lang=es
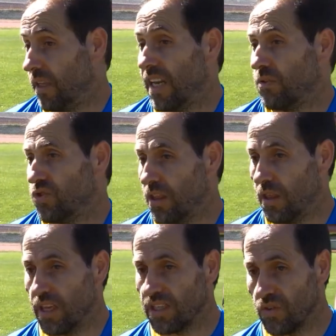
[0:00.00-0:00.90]
las
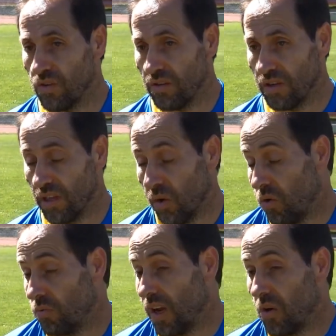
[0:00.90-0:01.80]
ausencias, ¿no? Y
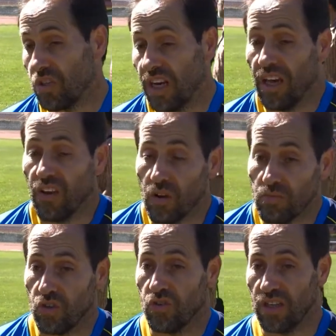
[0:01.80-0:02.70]
luego una cosa que creo que
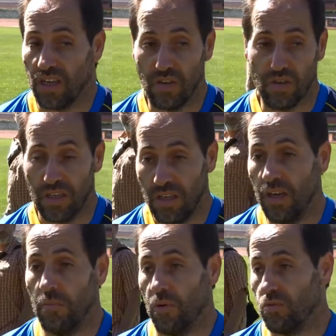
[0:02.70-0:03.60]
hemos conseguido es
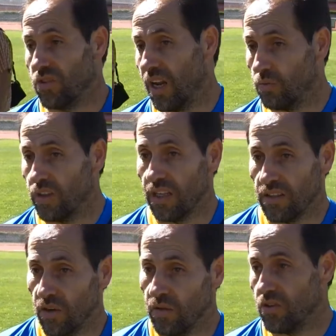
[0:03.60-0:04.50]
pues, algún
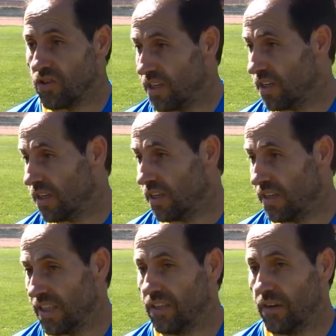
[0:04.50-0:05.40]
delantero de los que en
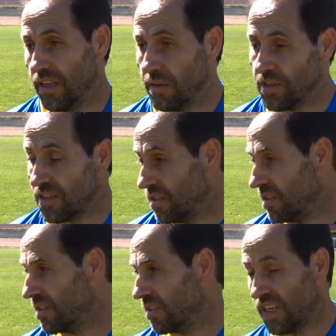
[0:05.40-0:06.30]
esa tercera pues
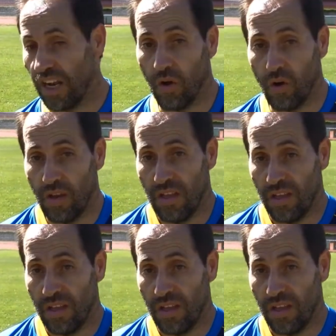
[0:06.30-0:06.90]
tienen gol